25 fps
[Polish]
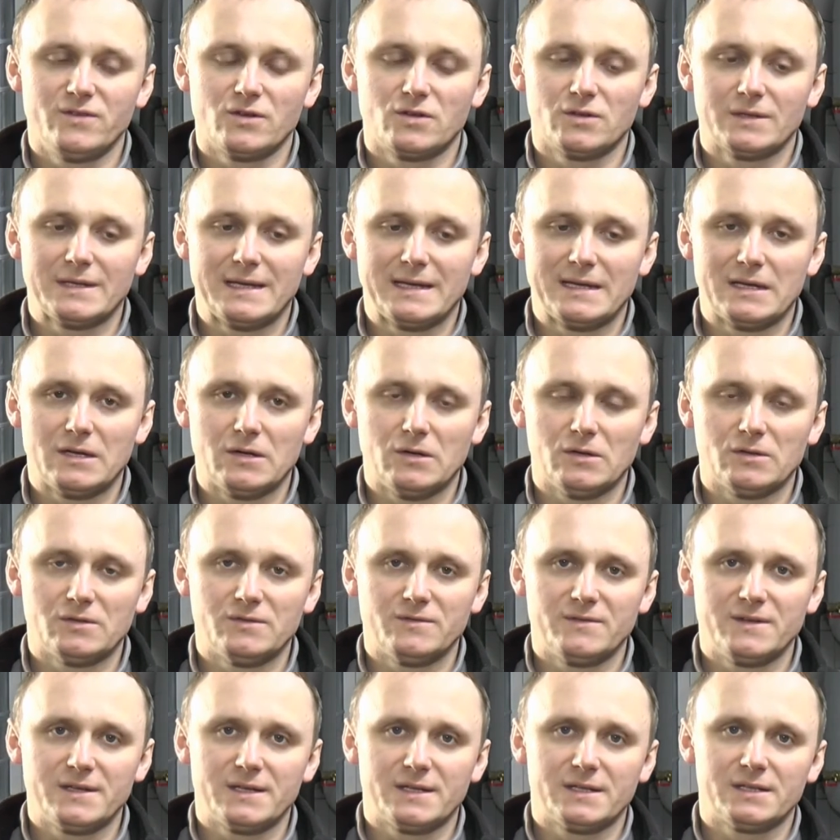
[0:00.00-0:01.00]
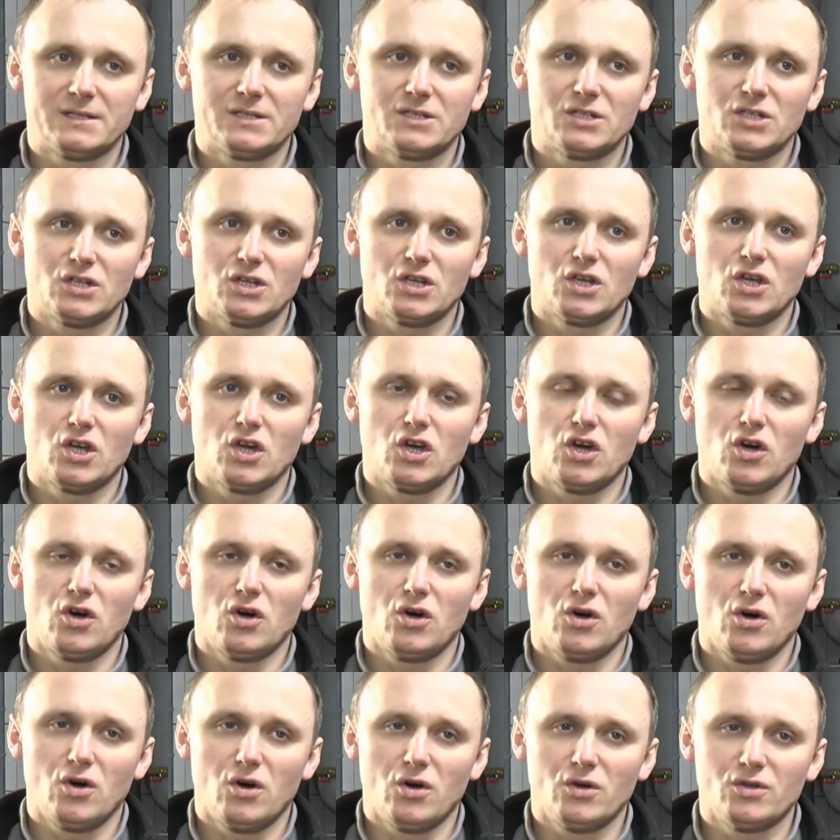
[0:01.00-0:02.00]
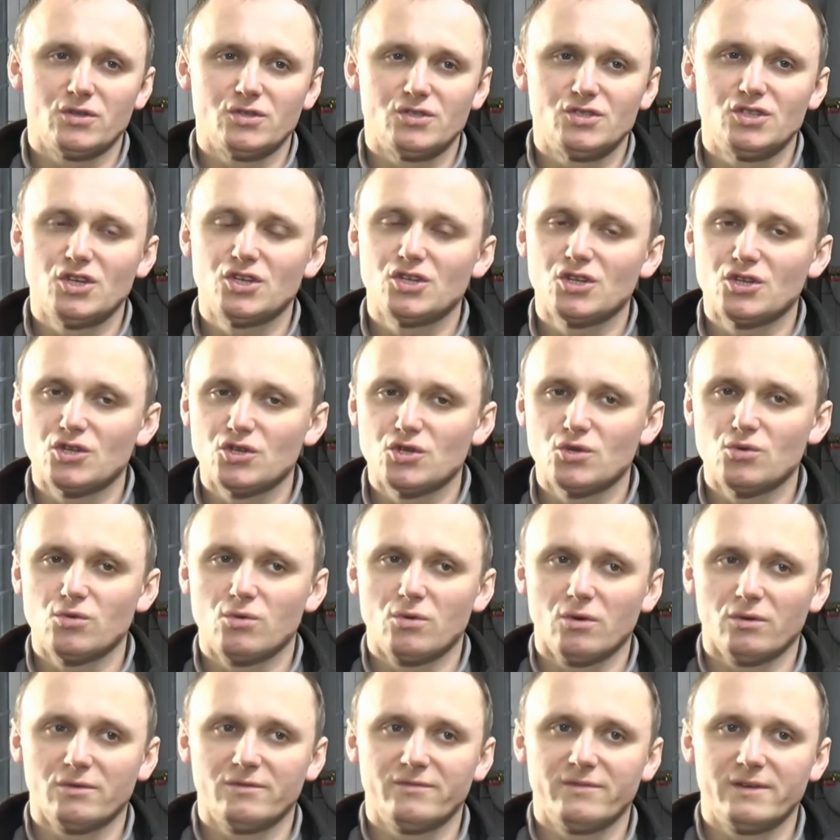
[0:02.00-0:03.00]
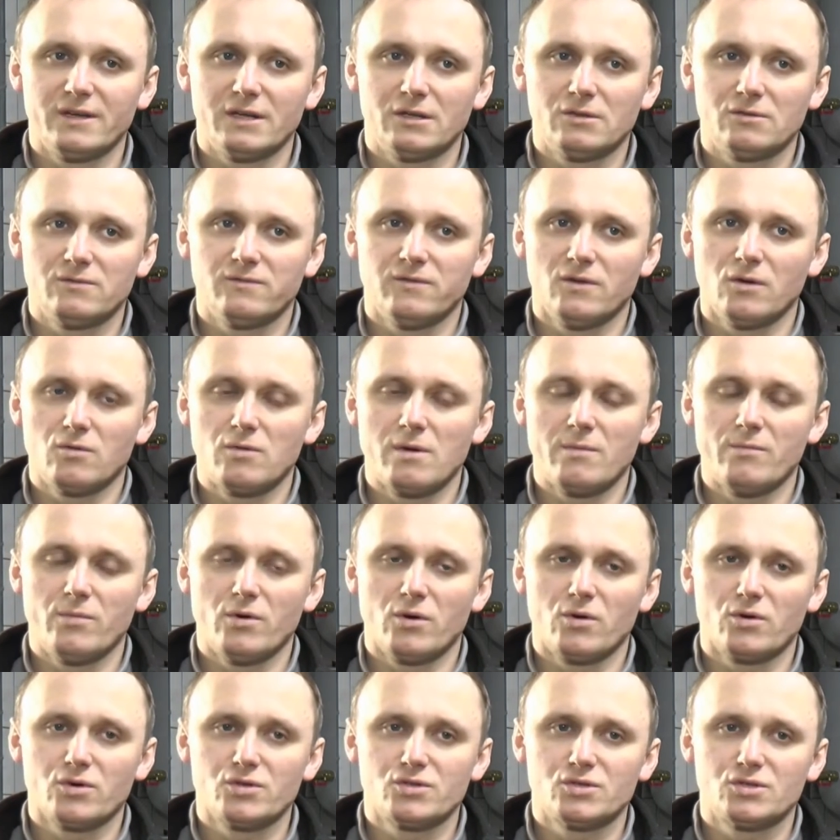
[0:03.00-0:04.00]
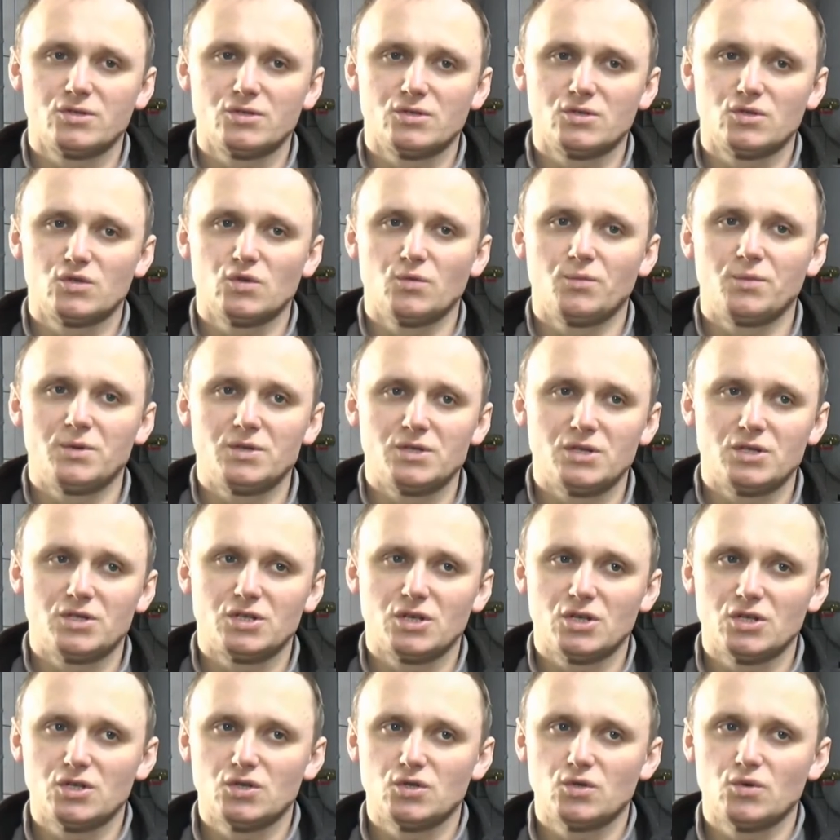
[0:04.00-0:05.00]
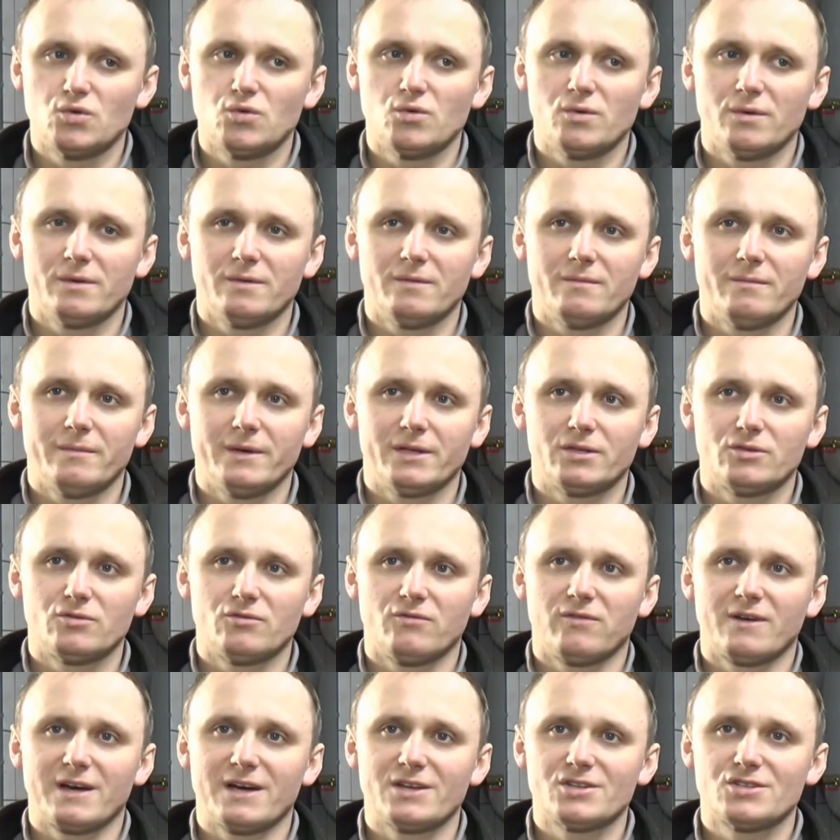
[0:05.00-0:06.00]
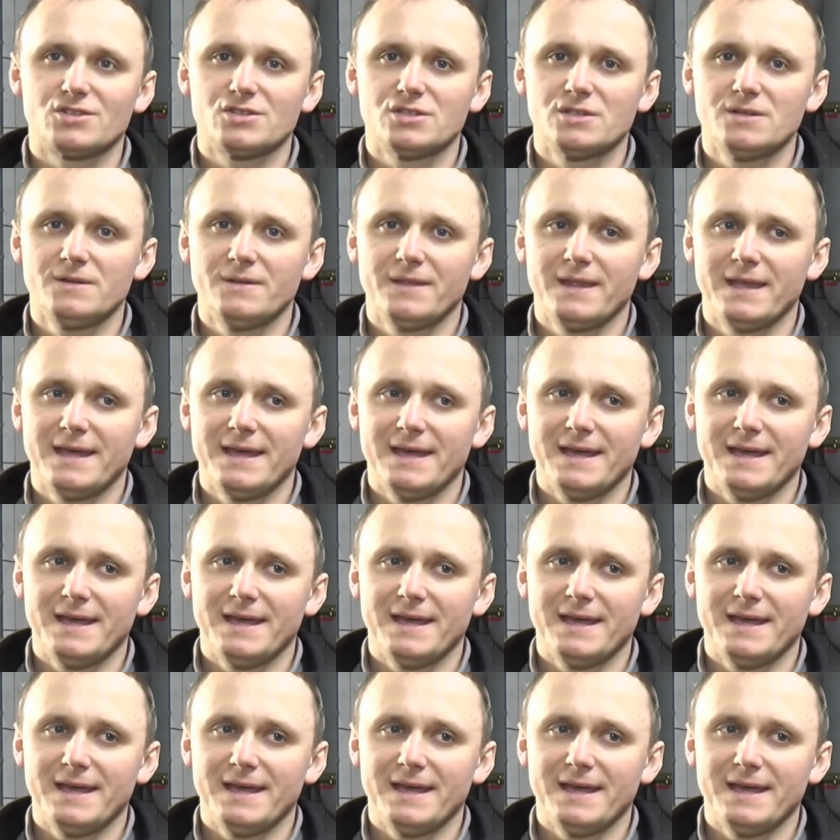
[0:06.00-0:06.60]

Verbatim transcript: wykonane odwierty, 10 sztuk odwiertów o głębokości 150 metrów każdy.